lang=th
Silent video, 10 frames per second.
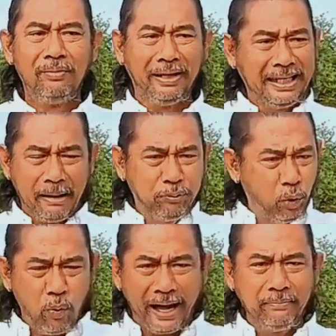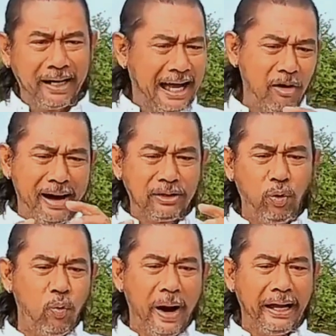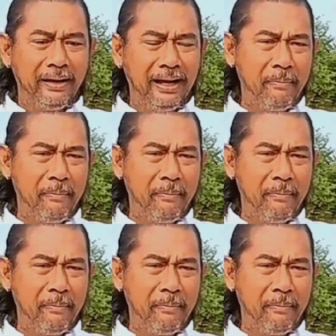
มันทำทุกวัน มันเข้ามาทุกวัน